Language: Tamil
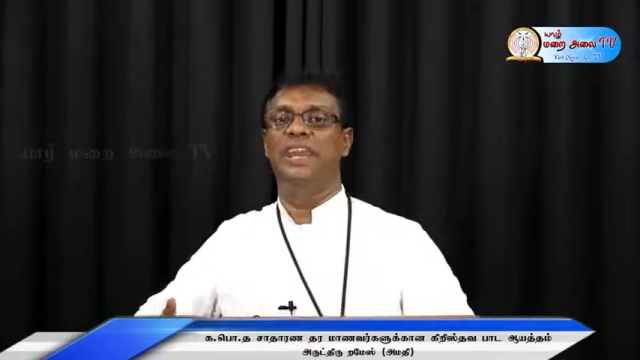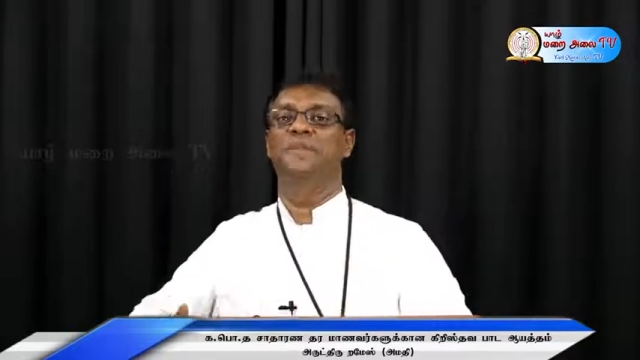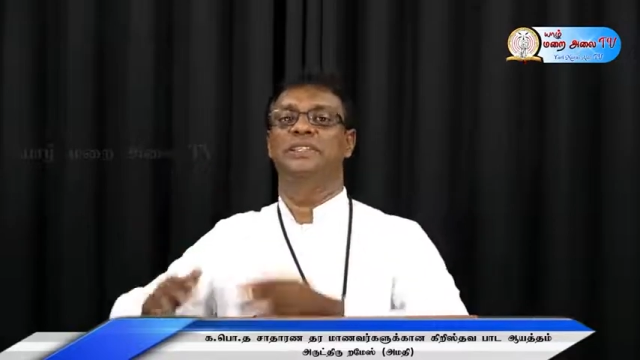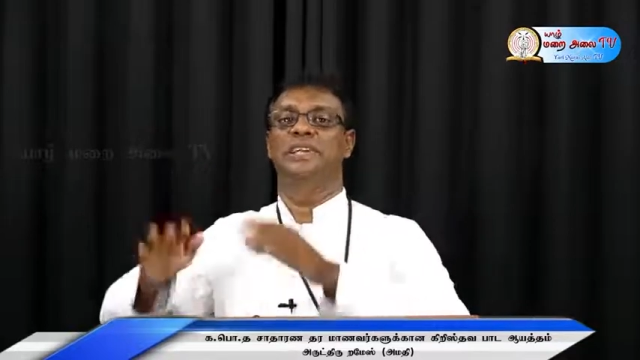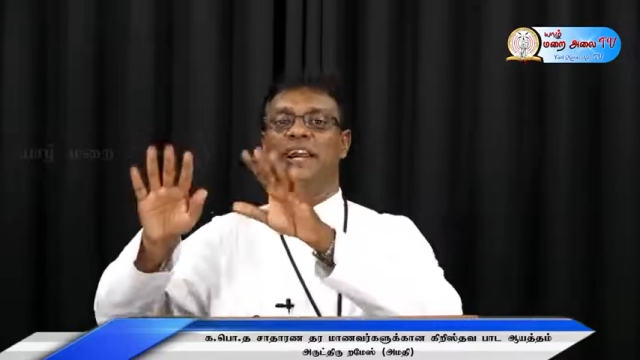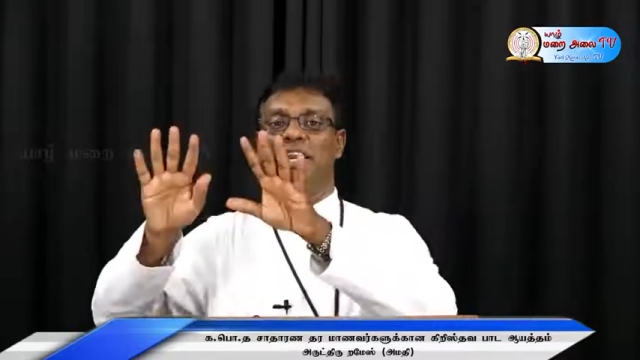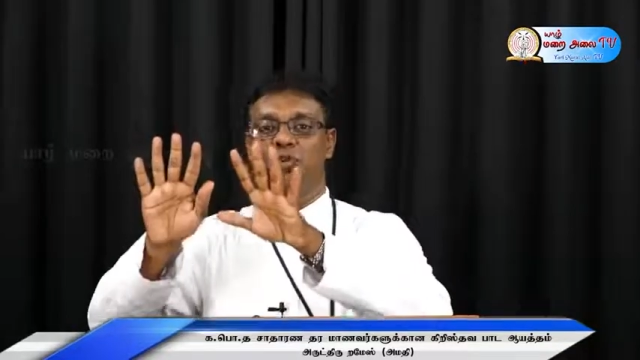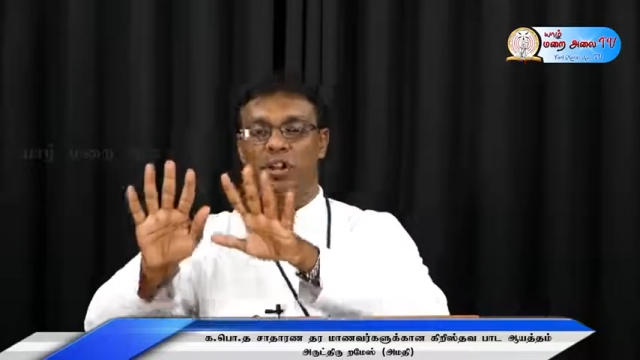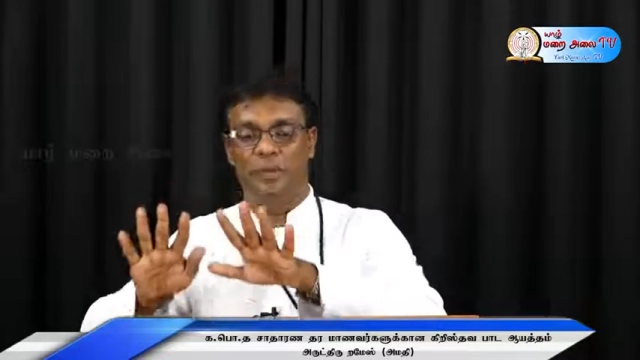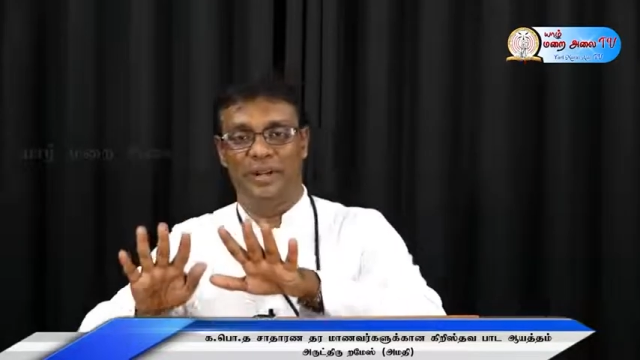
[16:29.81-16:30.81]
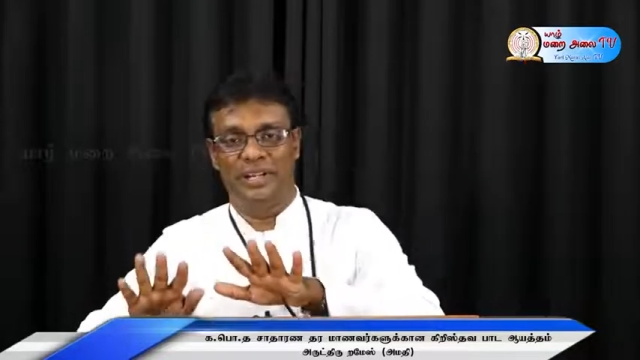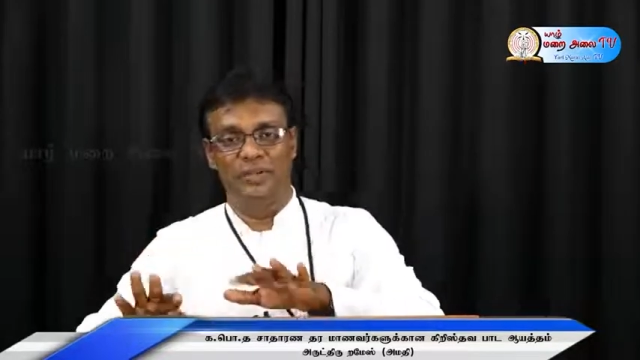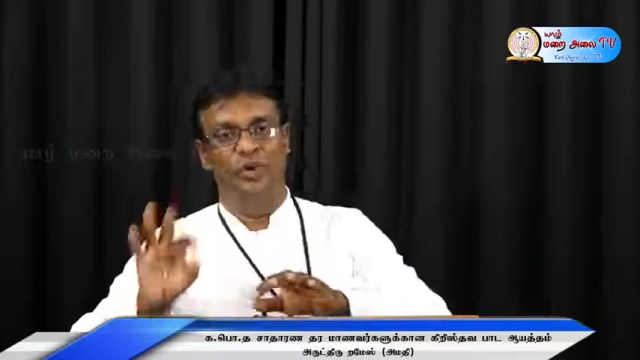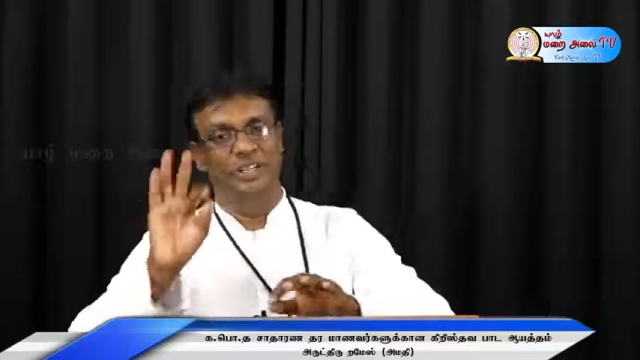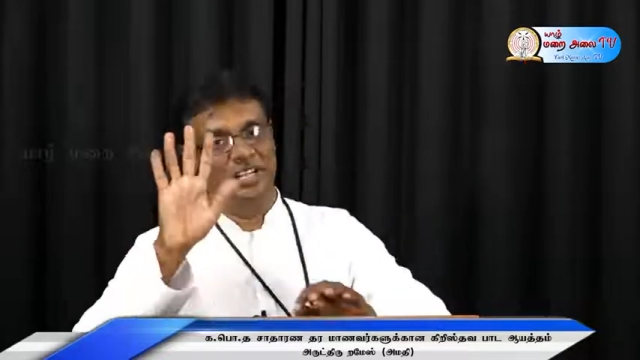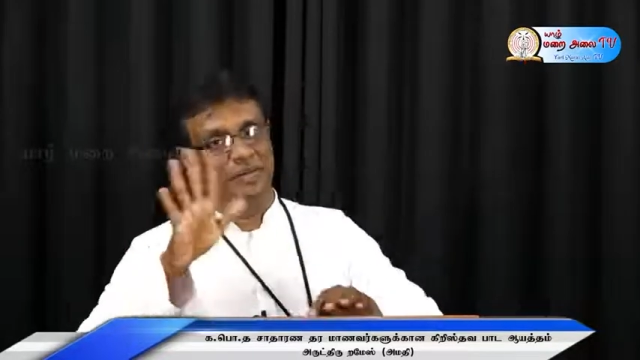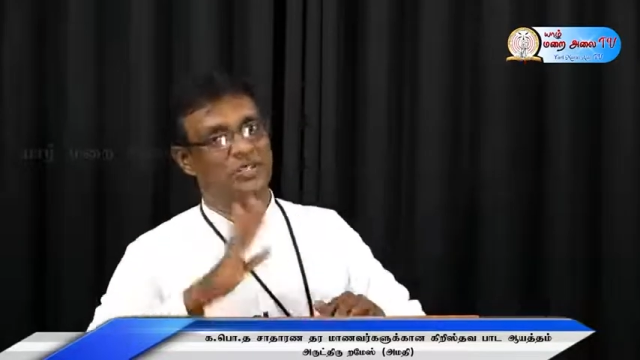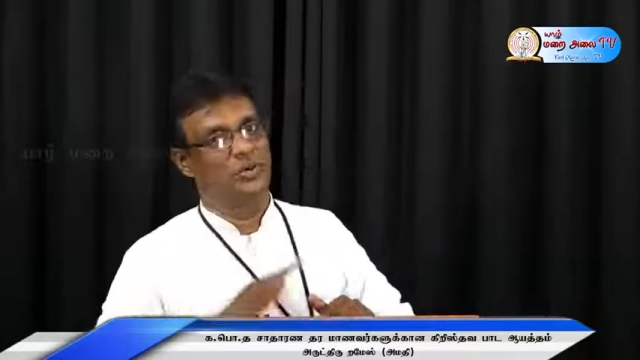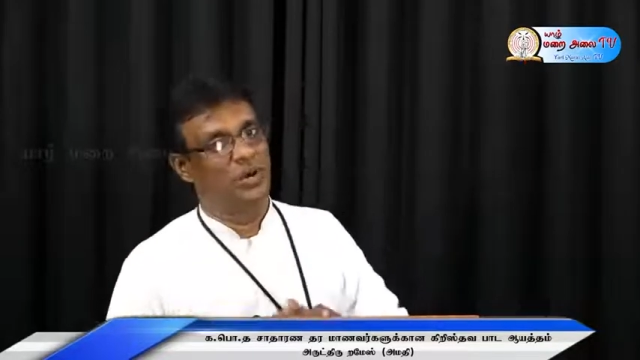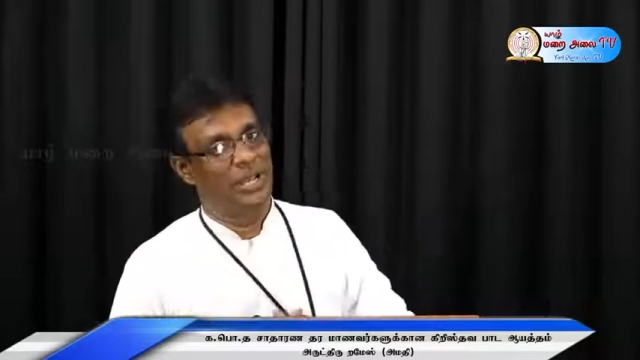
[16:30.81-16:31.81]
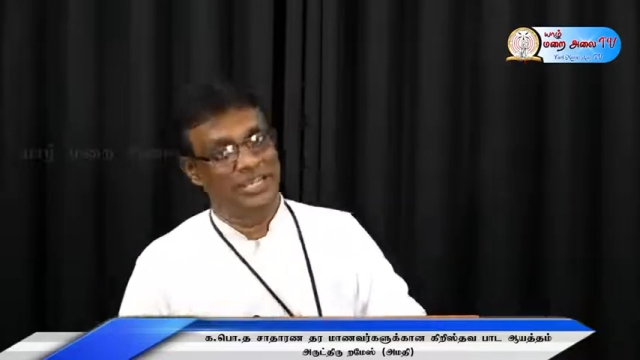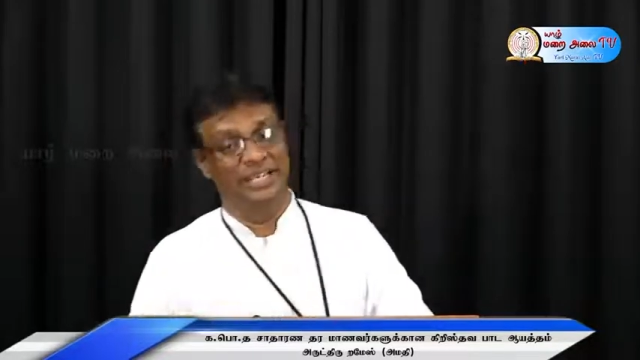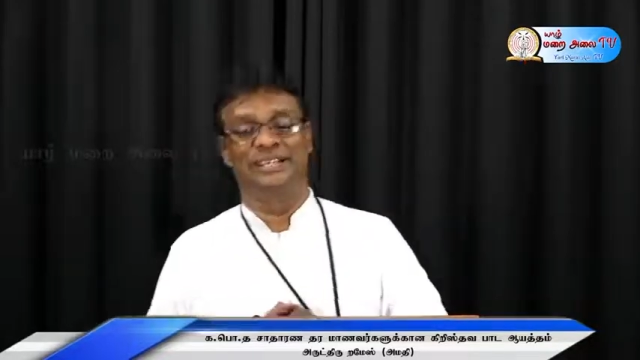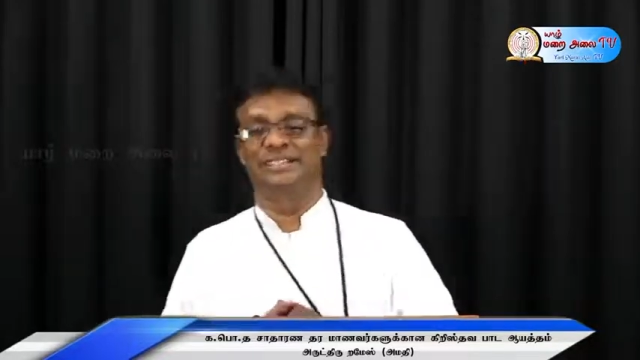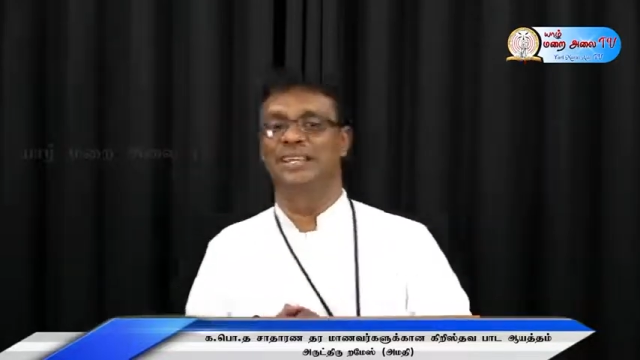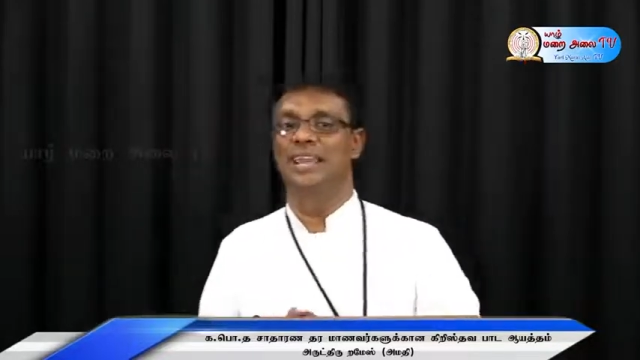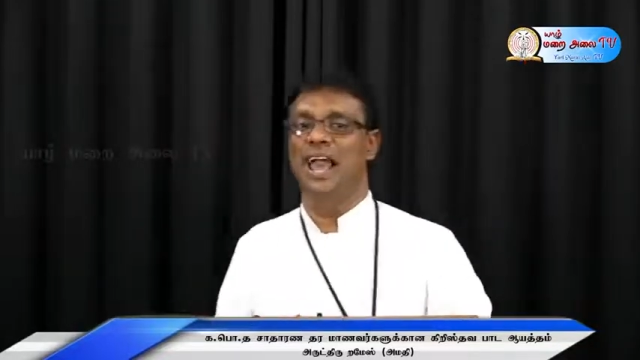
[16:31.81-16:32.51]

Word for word: என்பது அங்கே சொல்லப்படுகிறது உங்களோட சிலபஸுக்குள்ளே அது இருக்குது